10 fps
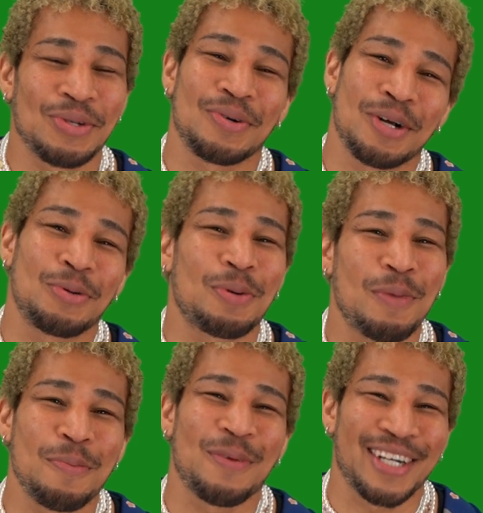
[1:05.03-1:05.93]
そっから俺
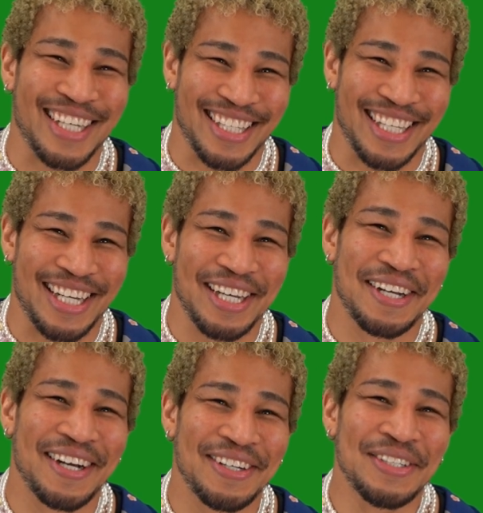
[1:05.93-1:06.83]
メンバーになって、
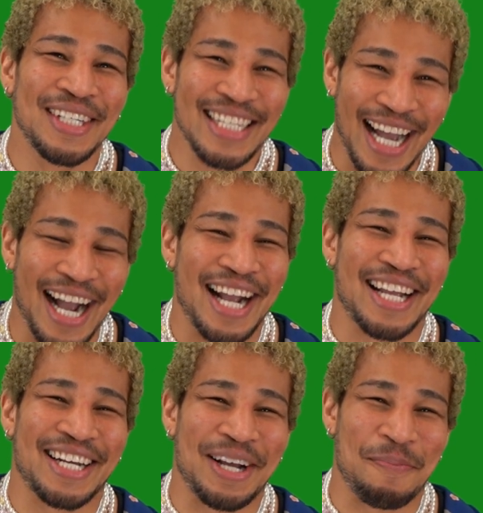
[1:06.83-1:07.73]
は
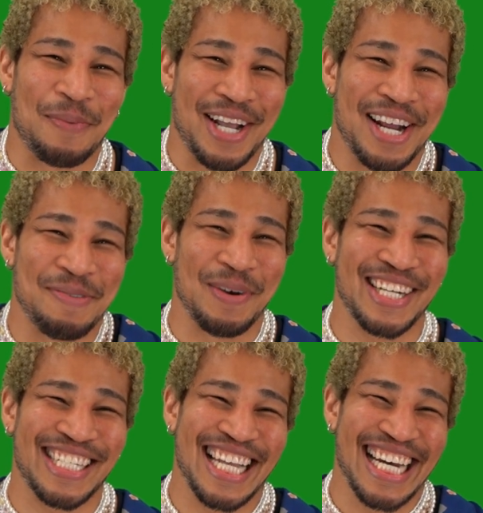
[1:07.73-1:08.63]
い、ラッパーやりま
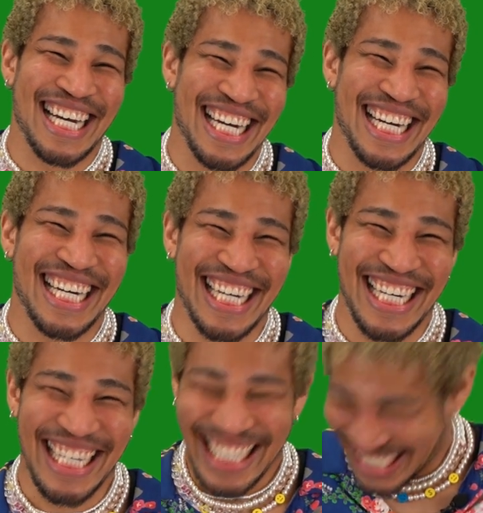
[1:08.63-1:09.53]
した。
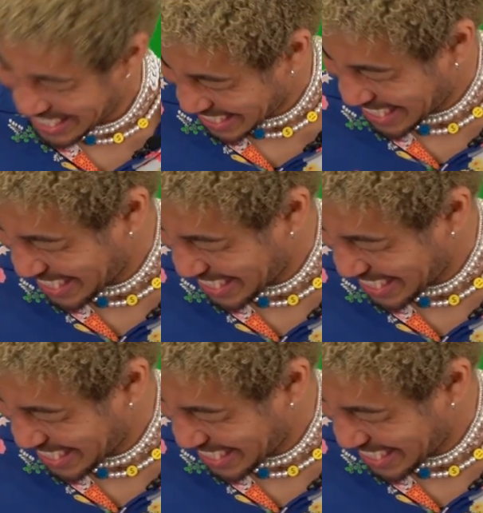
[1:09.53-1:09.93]
それが